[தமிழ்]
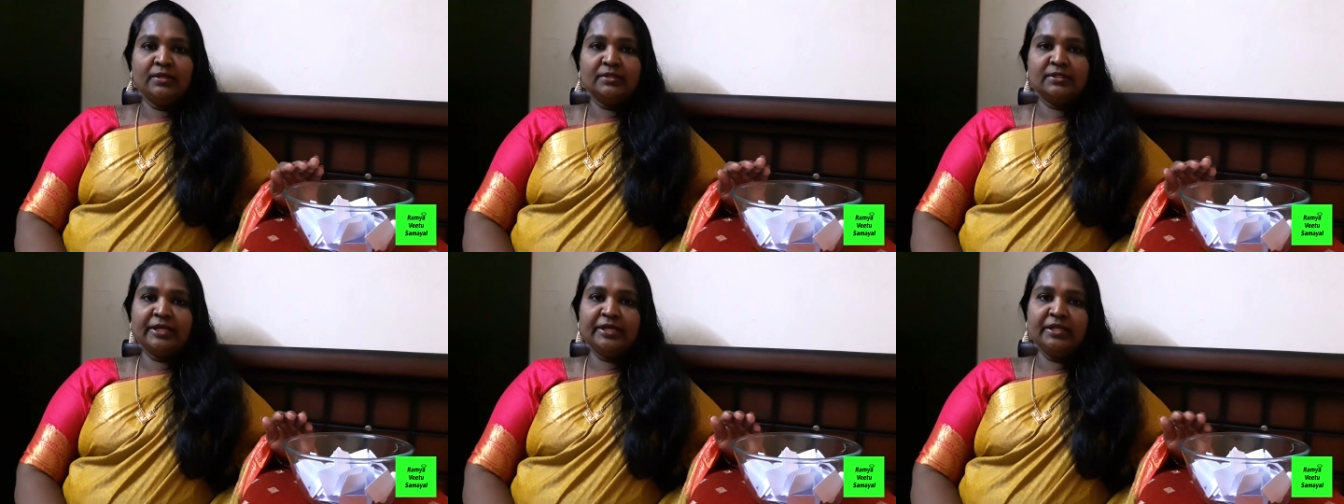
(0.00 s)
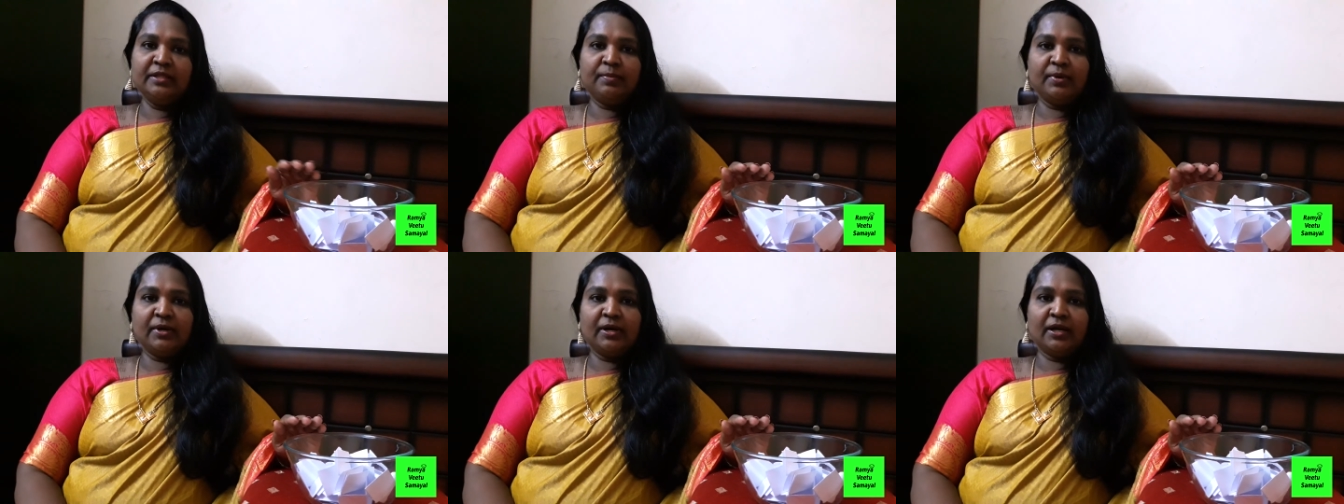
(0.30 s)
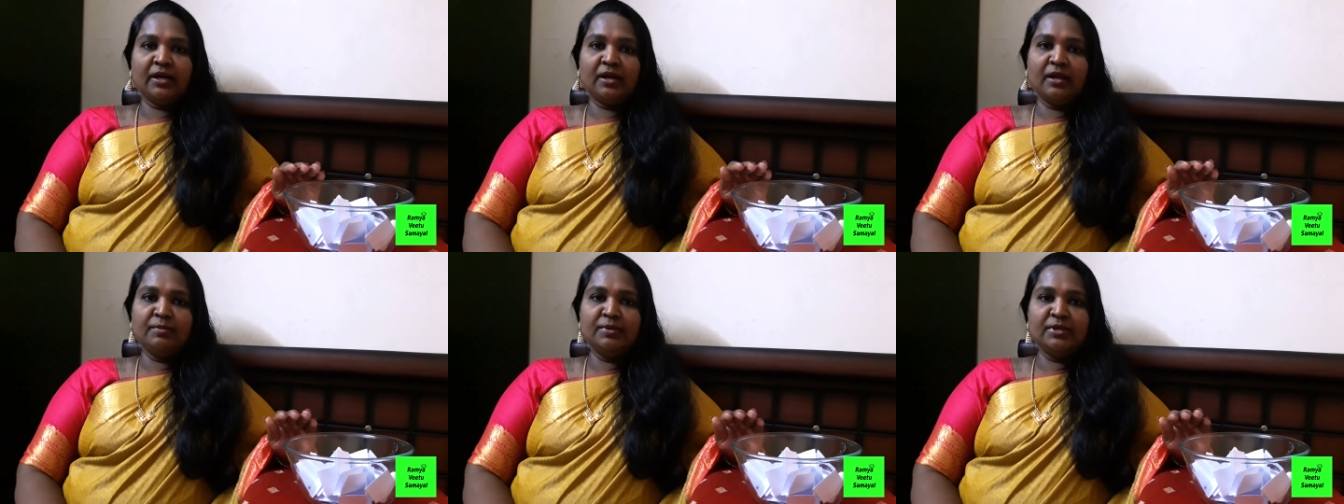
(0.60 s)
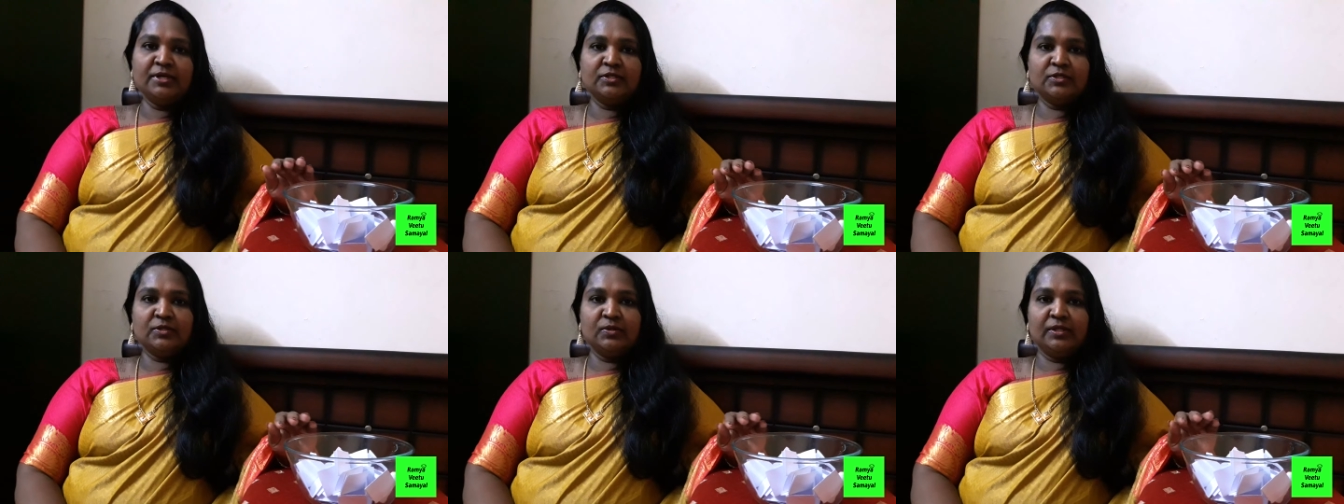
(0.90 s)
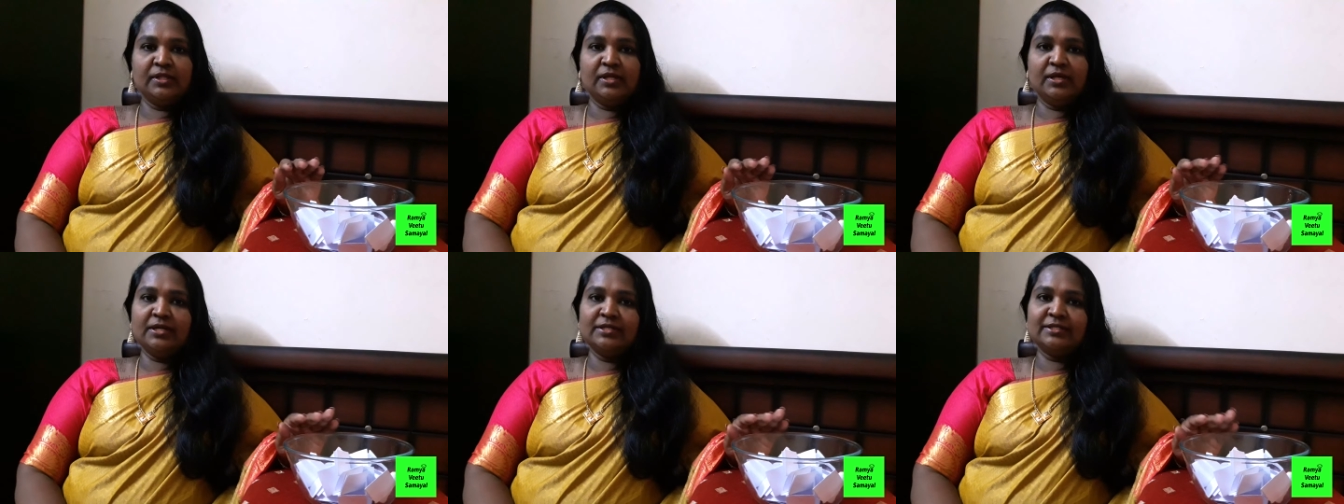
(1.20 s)
செய்து பார்க்கலாம் அப்படின்னு
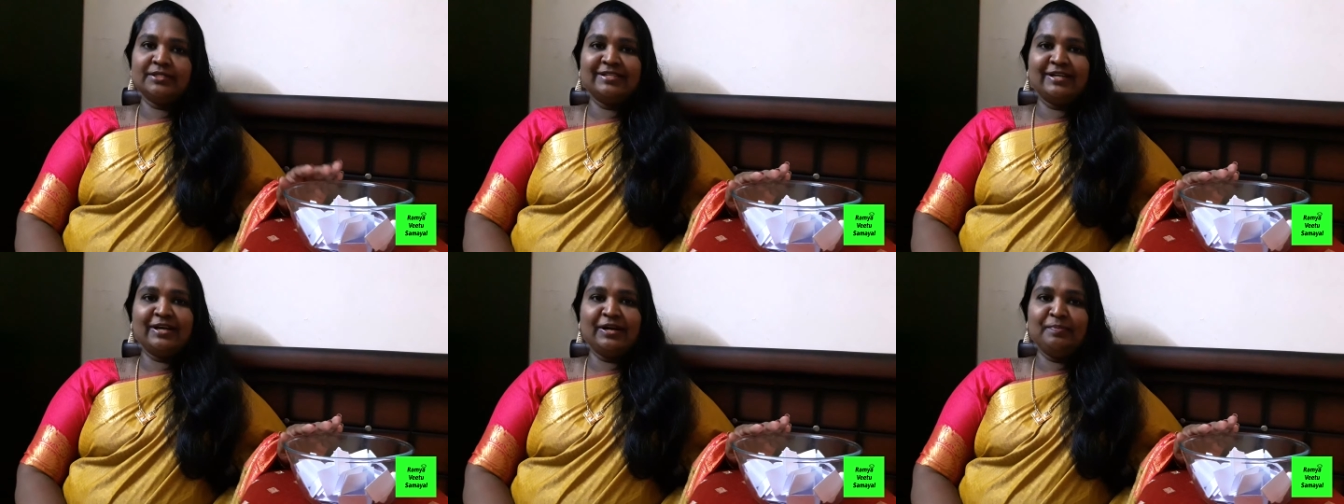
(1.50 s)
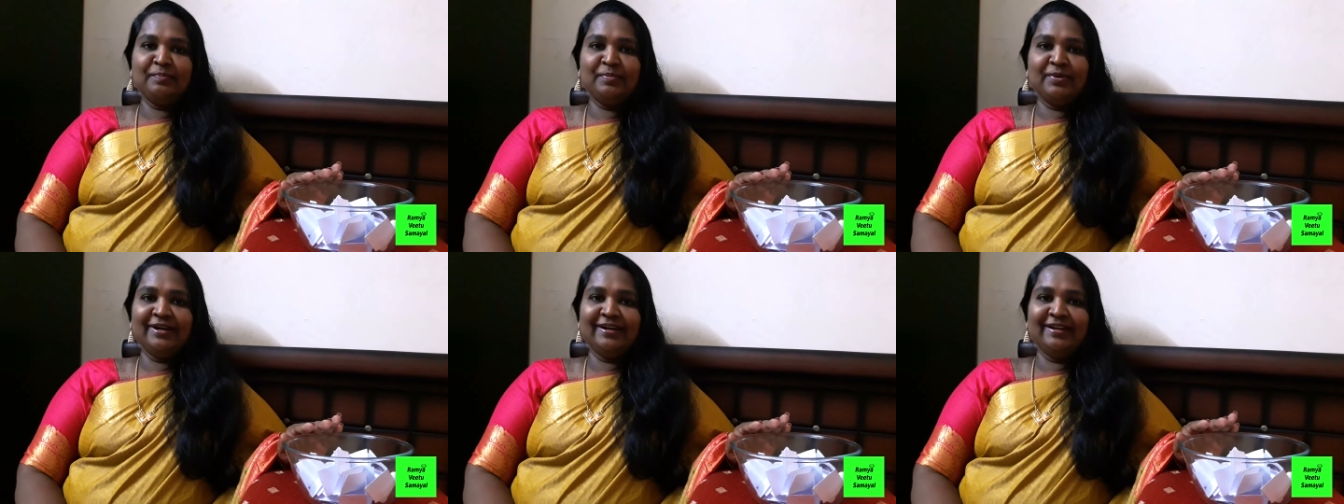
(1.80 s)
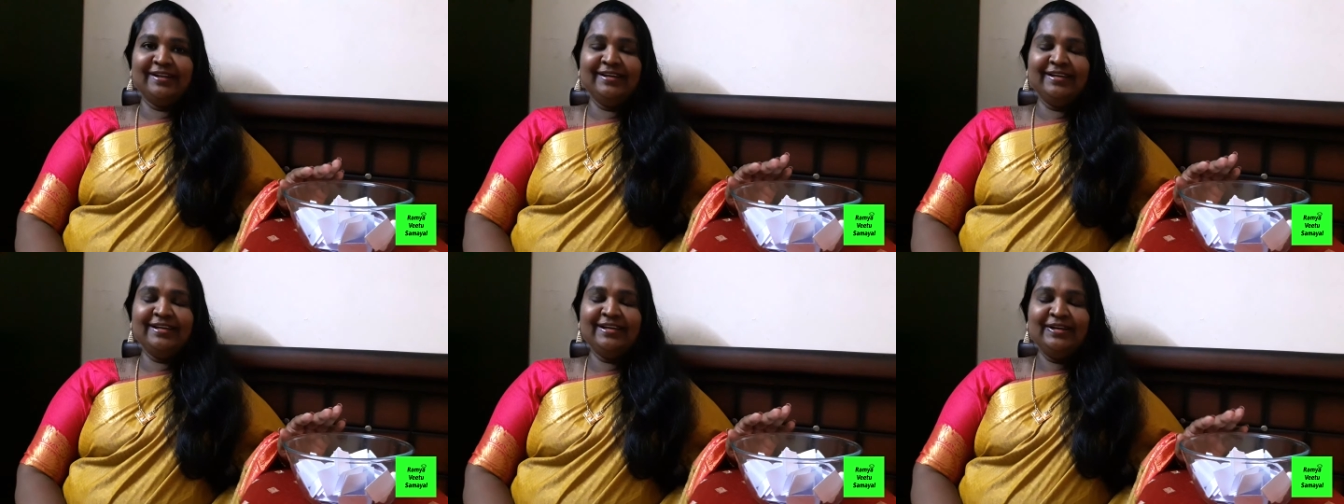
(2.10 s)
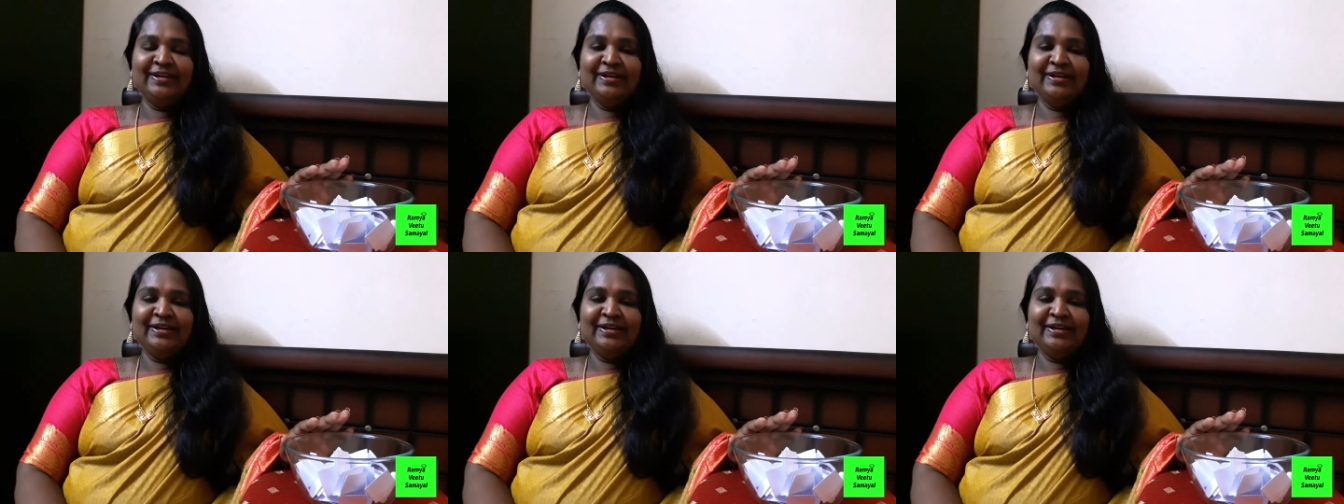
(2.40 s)
சொல்லி தான் நான் ஸ்டார்ட் பண்ணேன்